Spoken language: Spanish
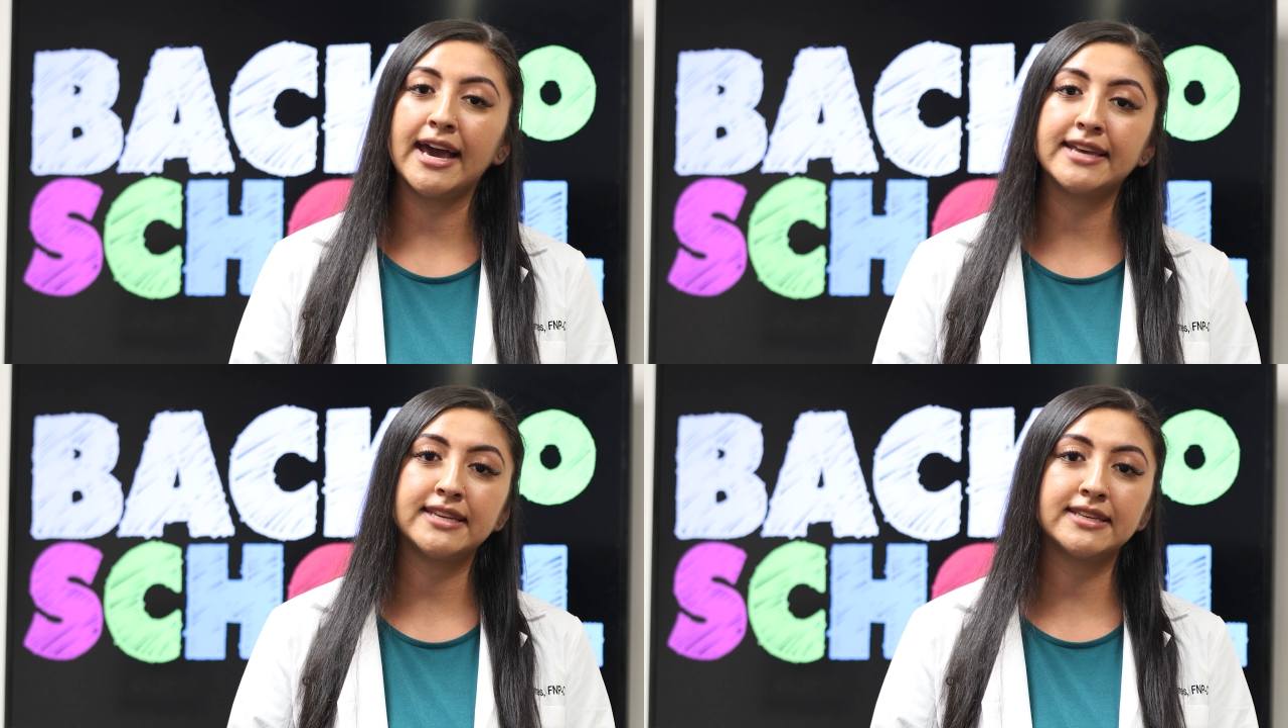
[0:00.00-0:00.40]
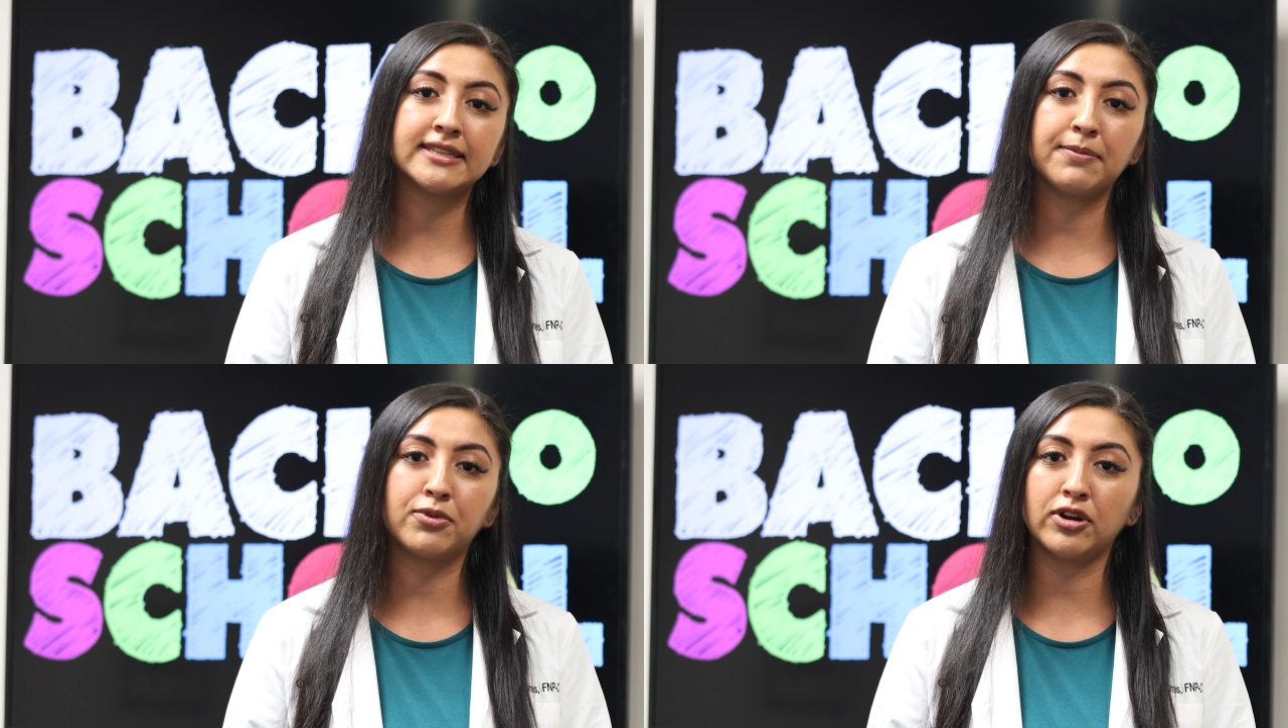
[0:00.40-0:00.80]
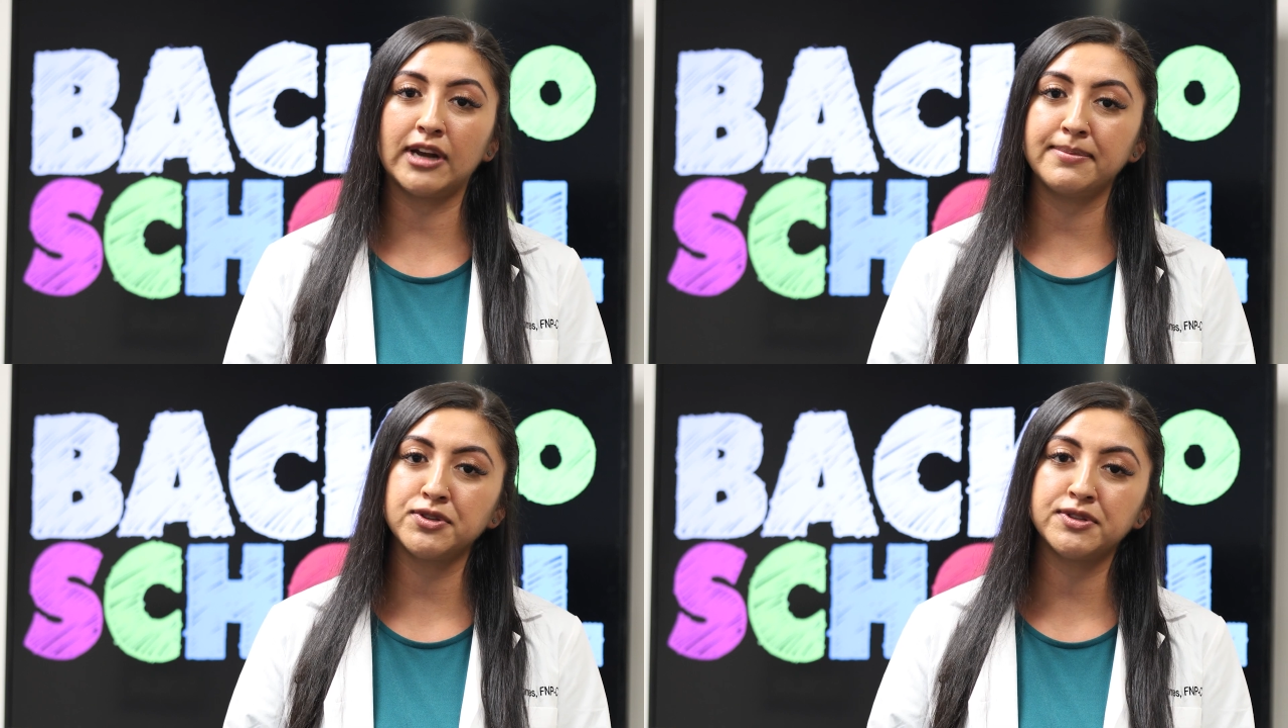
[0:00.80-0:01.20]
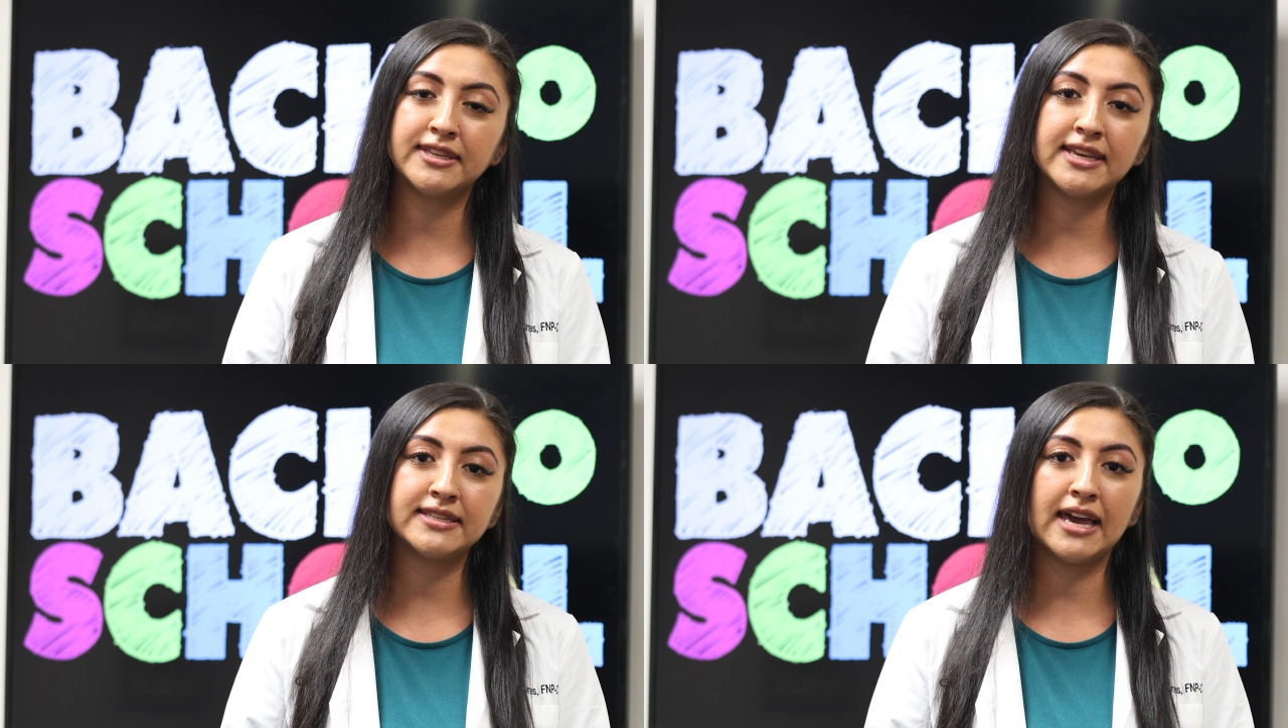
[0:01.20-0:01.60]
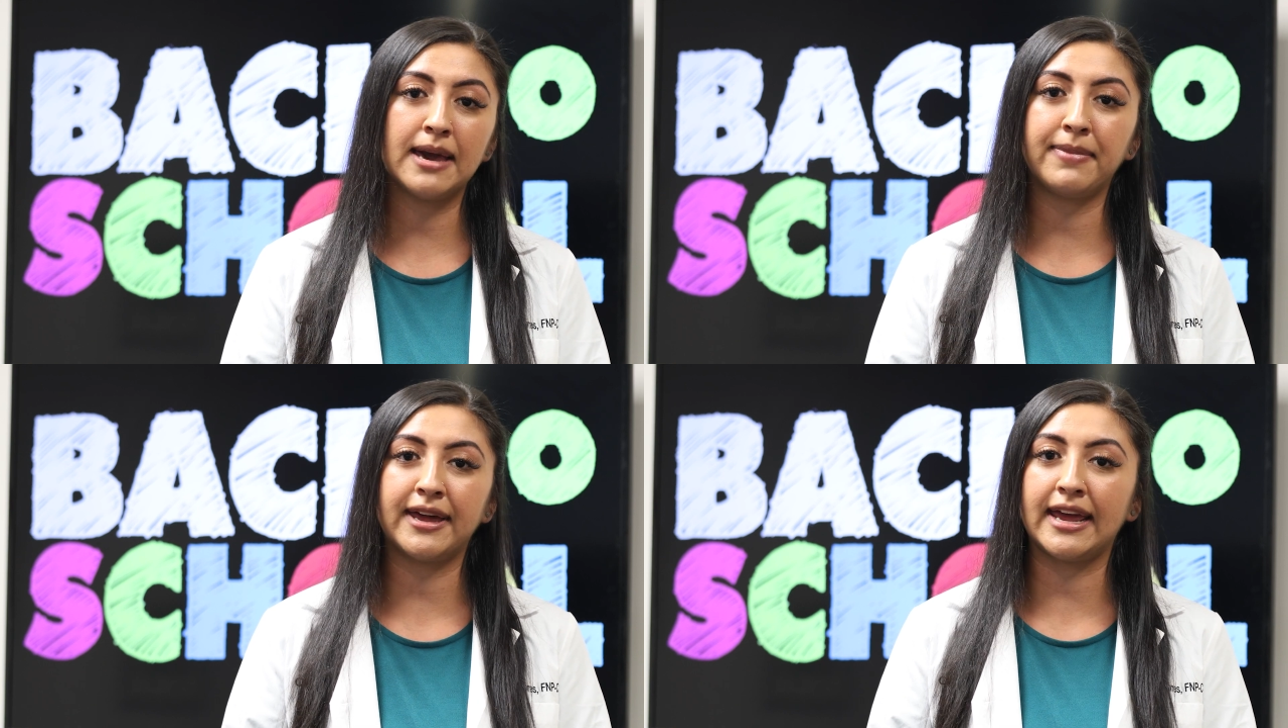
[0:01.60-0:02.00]
así es que programen sus citas
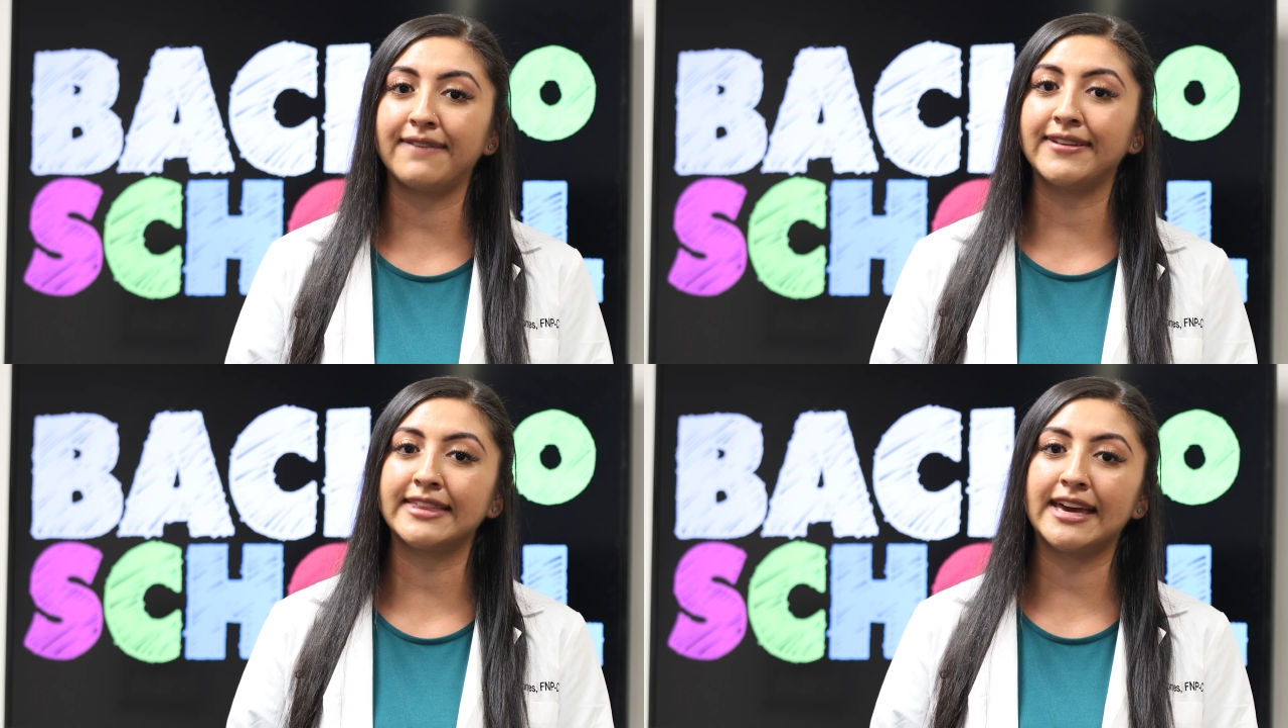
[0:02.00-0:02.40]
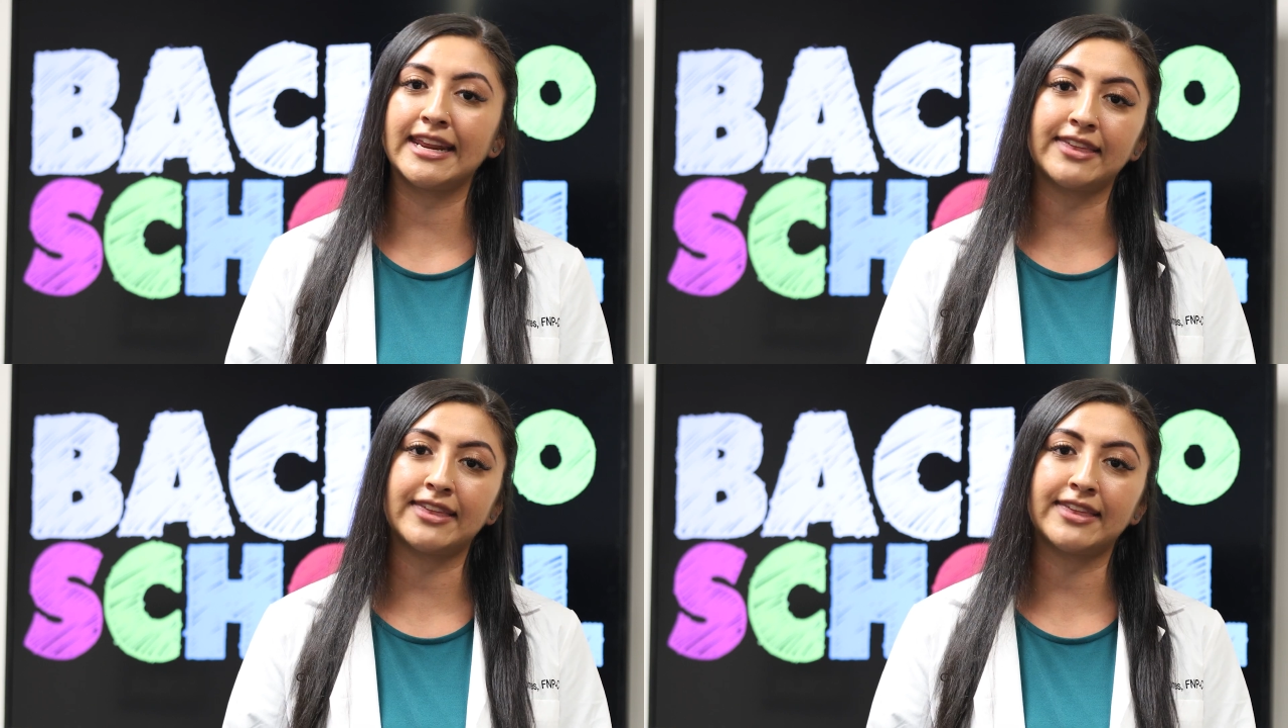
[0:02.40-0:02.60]
ya para evitar